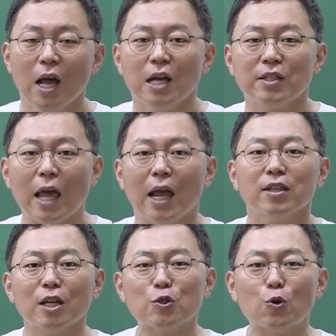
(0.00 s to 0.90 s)

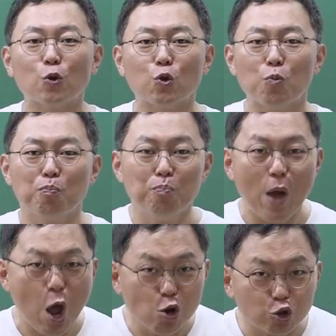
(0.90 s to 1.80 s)
세계사적으로도
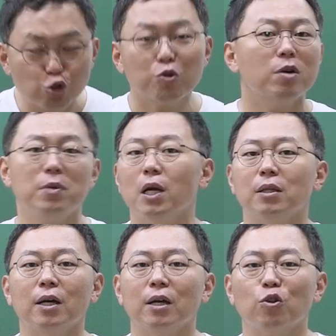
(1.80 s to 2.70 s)
매우 중요한 의미가 있다.